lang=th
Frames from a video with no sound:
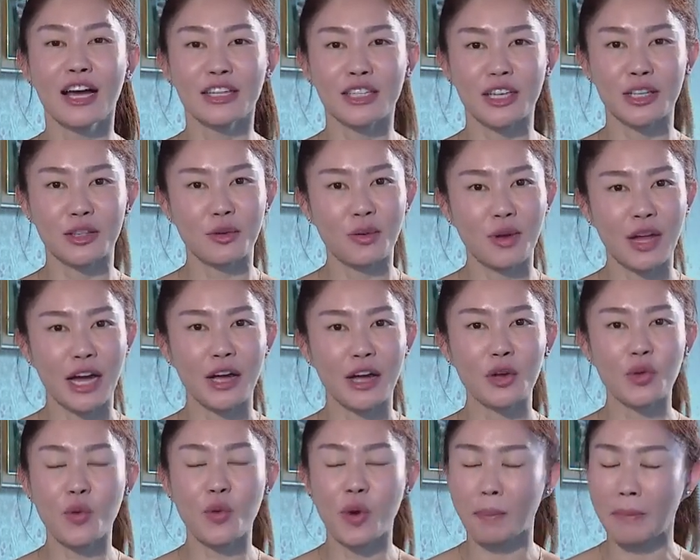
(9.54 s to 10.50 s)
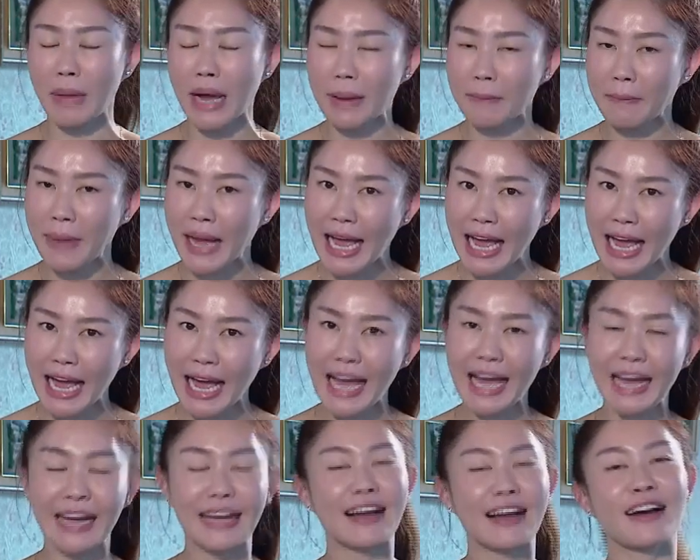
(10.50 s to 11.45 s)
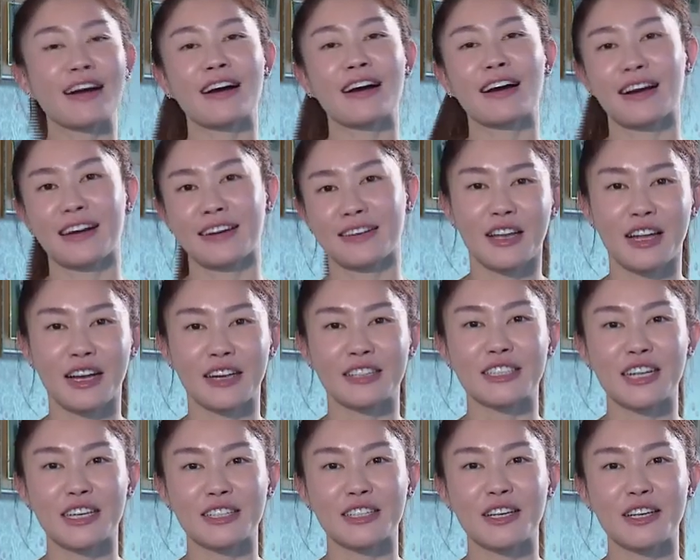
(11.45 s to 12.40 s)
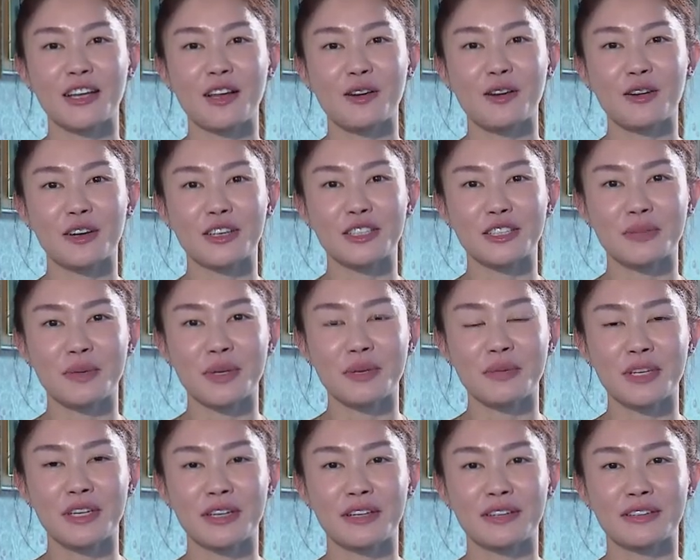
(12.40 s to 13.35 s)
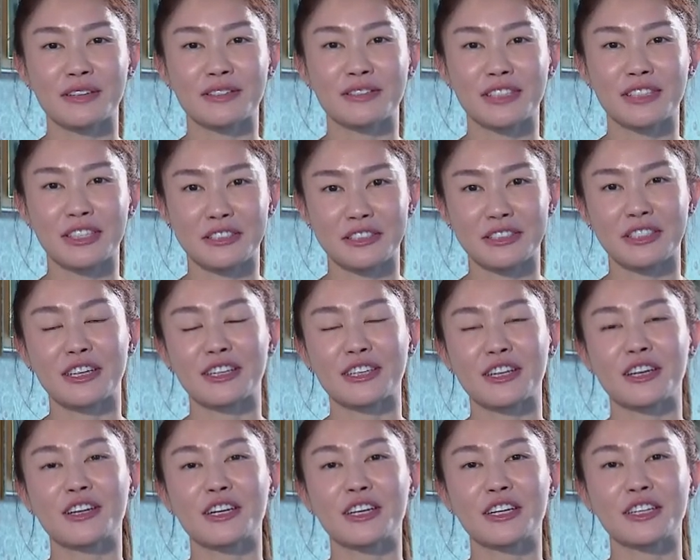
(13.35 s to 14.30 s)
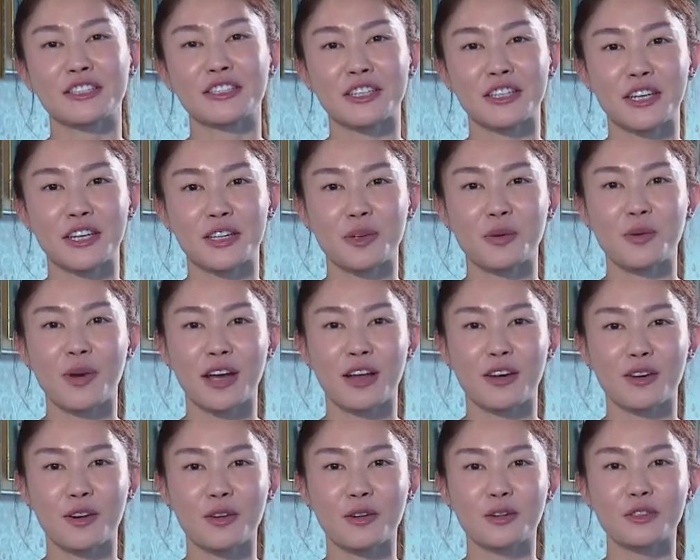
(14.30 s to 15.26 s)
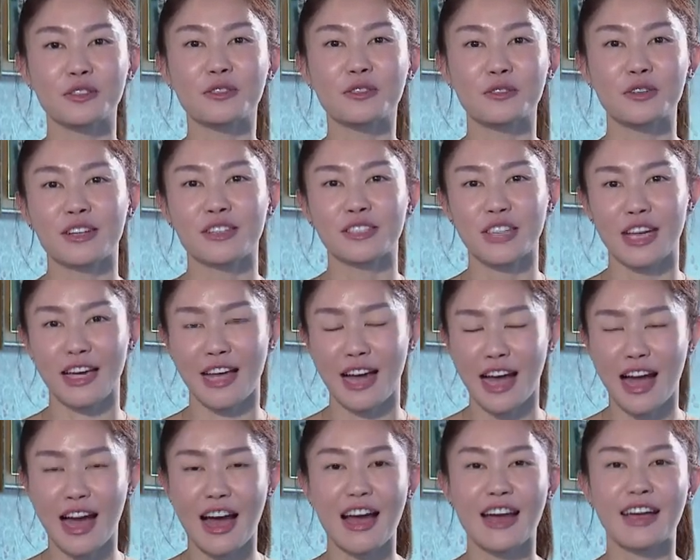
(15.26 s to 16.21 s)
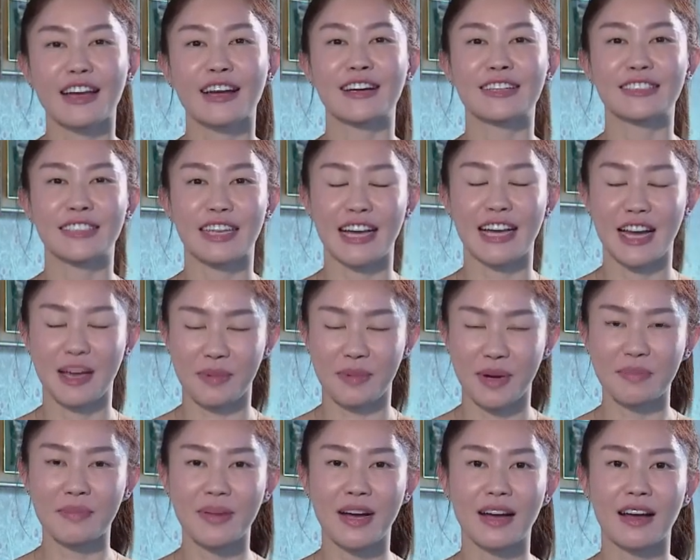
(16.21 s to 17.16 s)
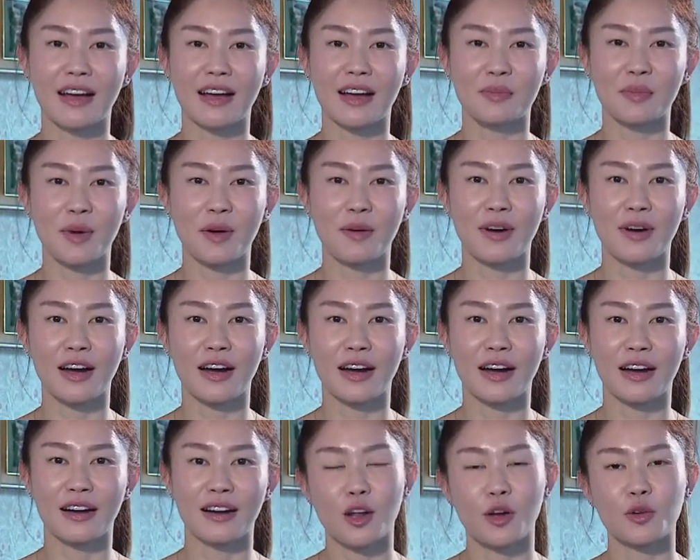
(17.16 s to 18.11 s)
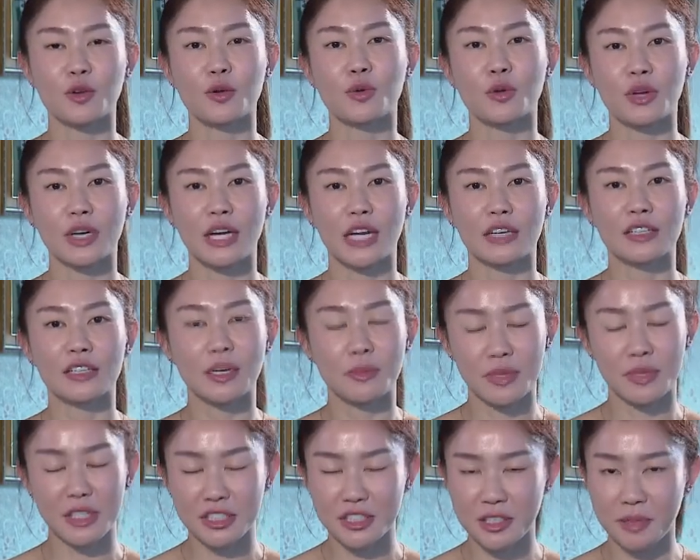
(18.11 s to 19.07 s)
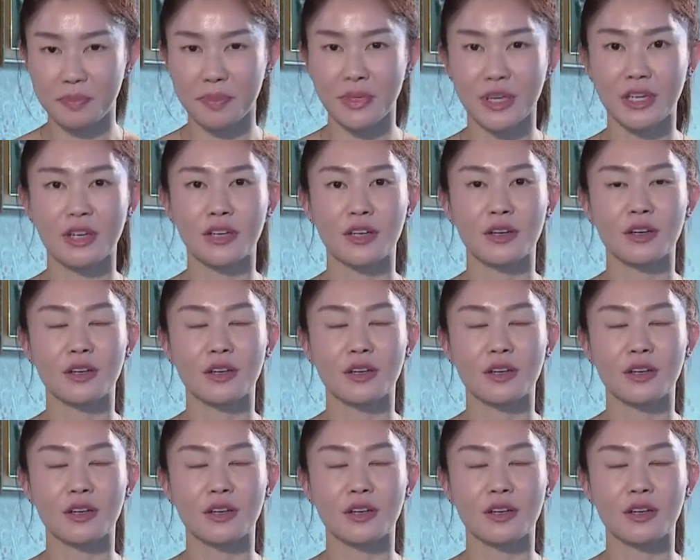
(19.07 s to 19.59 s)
ติดธุระด่วนมากๆค่ะ หลังจากนี้เราก็จะไม่มีเจ็ดเซียนที่เคยเจอกันทุกวันแล้วก็รู้สึก ใจหาย ค่ะ ใจหายมาก ๆ เพราะว่าเราอยู่ด้วยกันเกือบ 20 ปี